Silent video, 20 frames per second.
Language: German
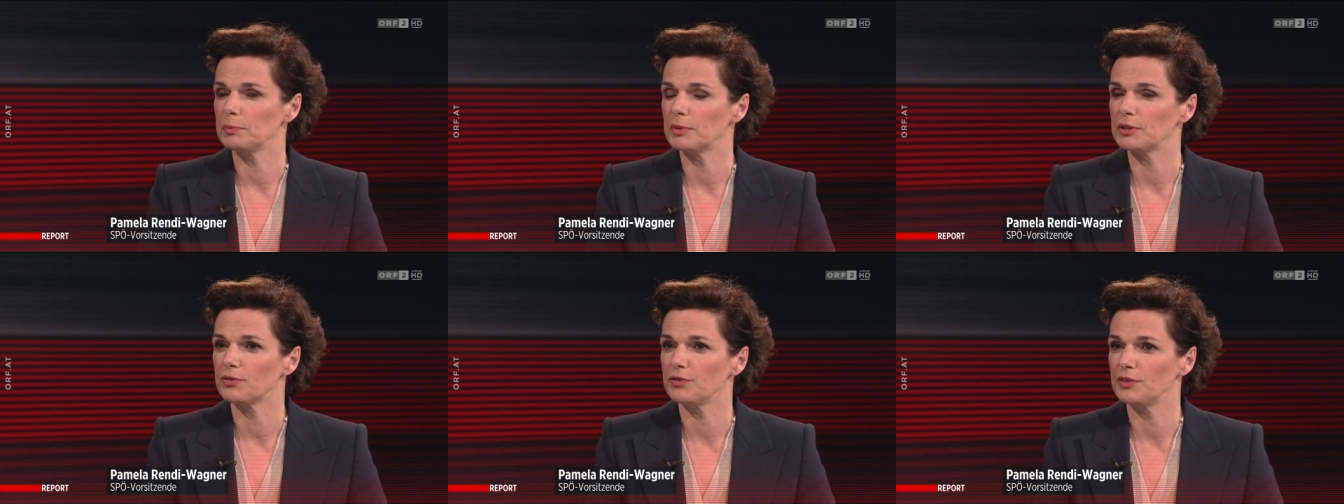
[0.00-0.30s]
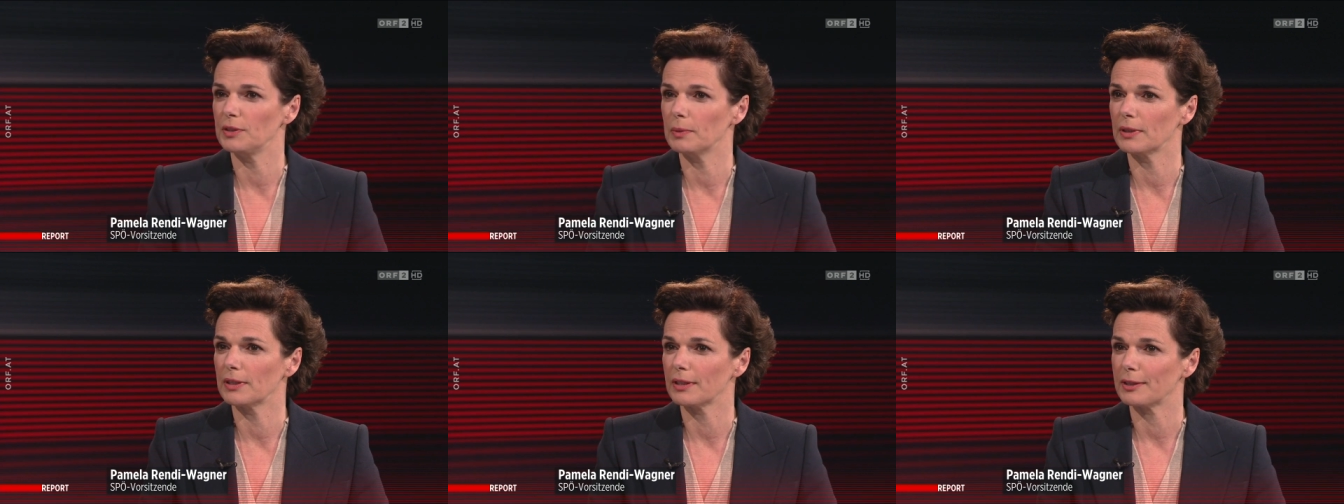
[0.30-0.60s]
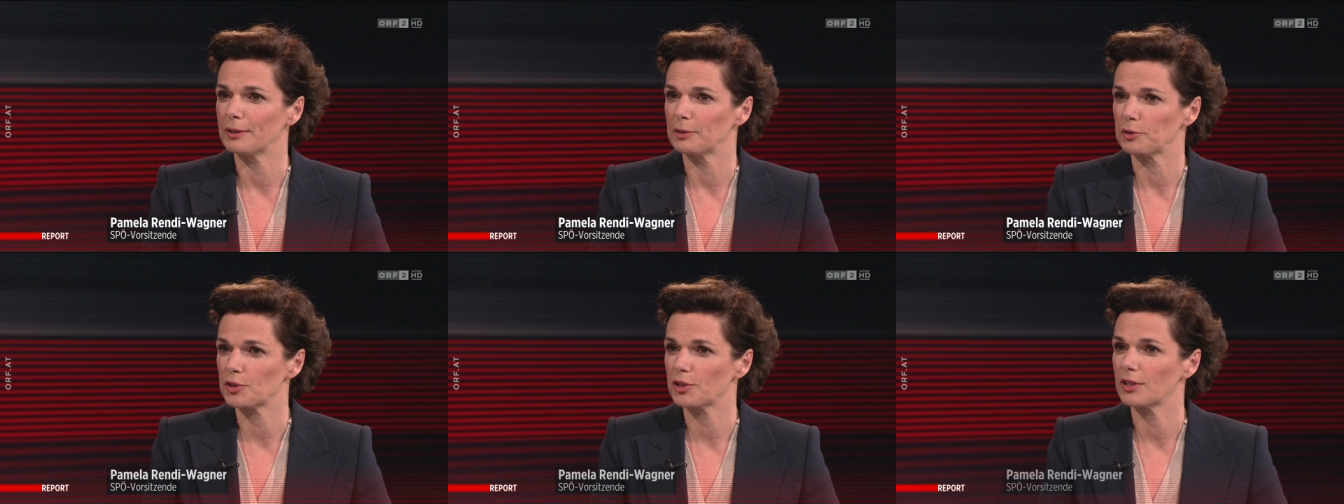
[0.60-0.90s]
mit Fieber nach
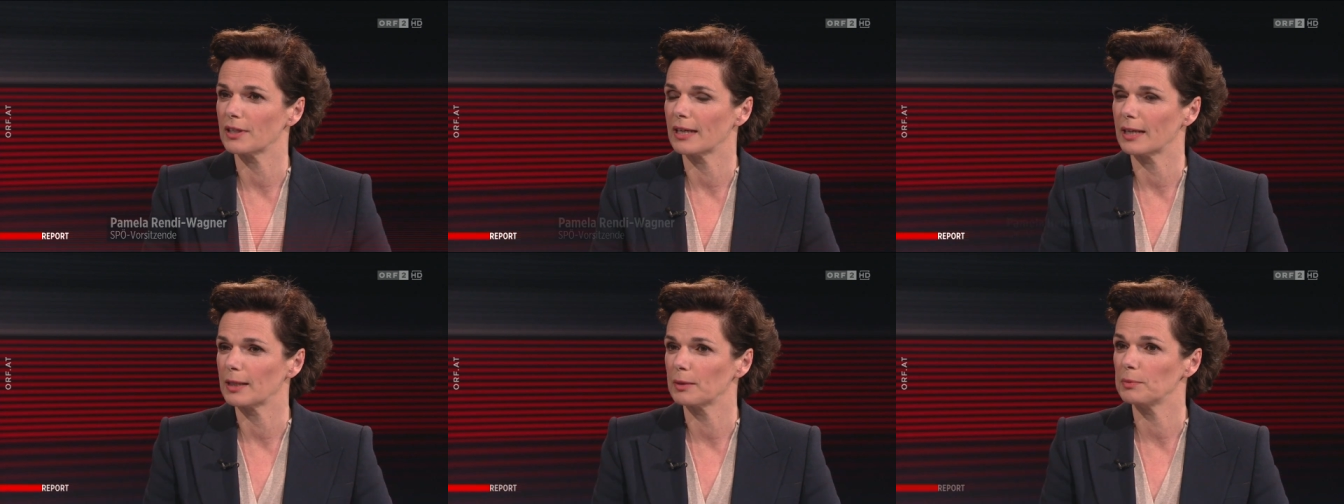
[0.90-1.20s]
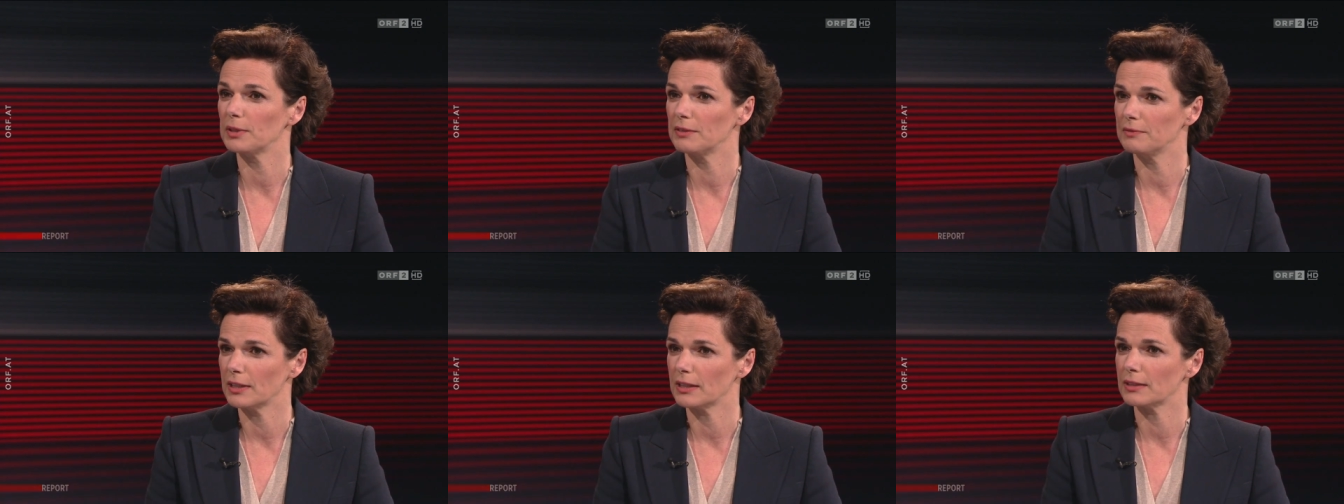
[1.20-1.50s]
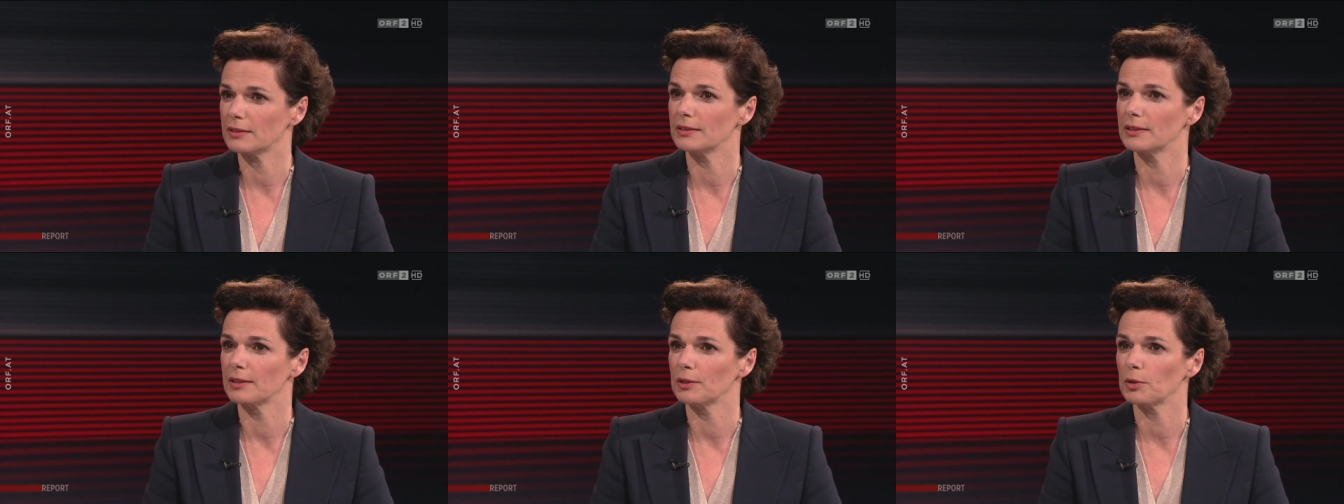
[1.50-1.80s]
Hause gegangen bin. Wir
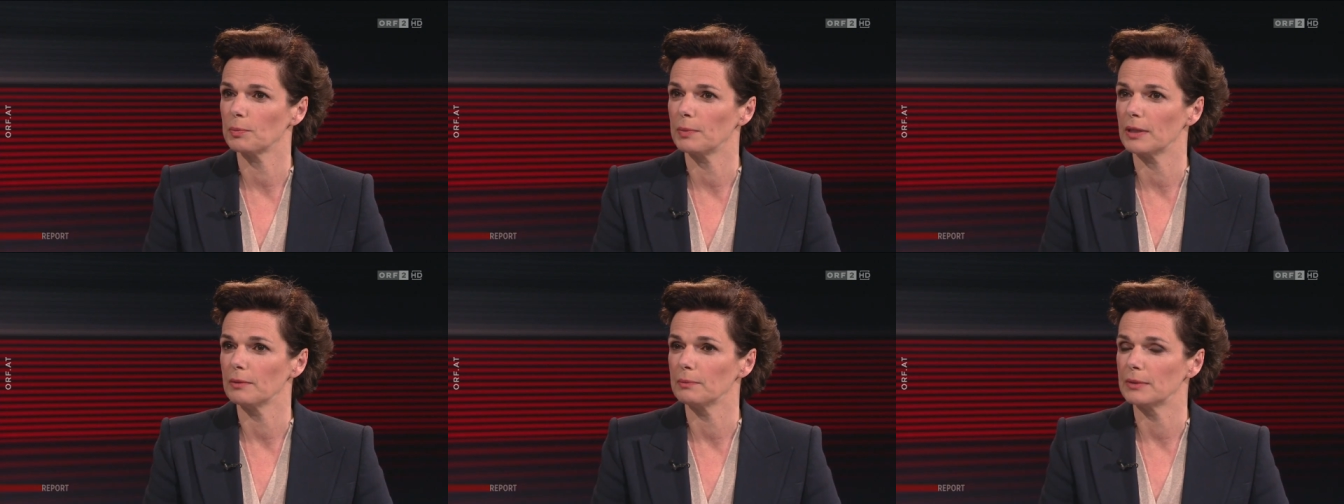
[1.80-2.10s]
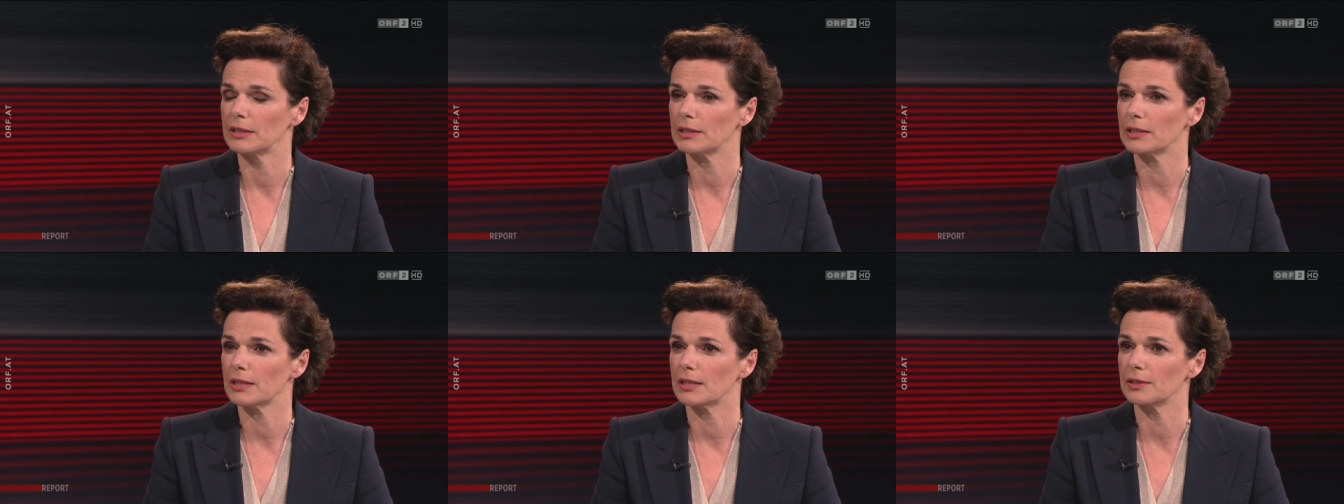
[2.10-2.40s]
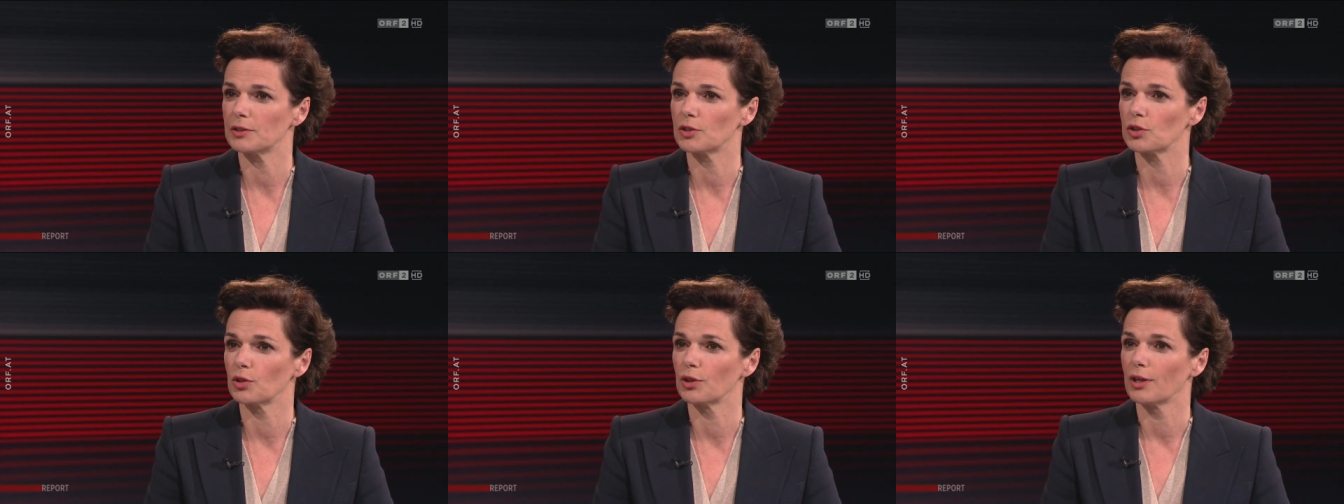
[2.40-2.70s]
hatten ja auch
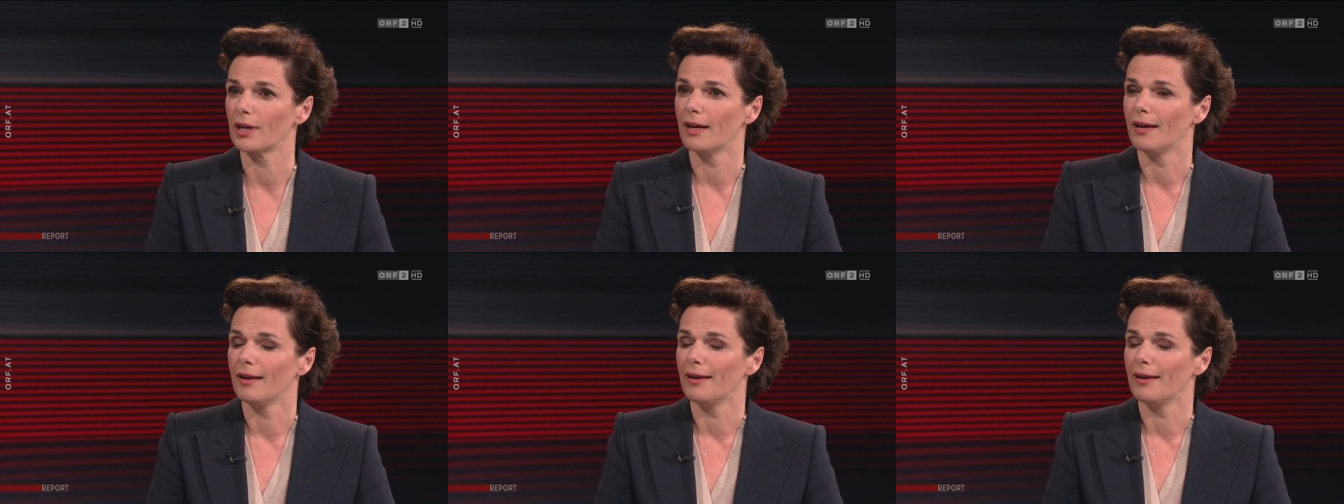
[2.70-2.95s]
Parlamentssitzung.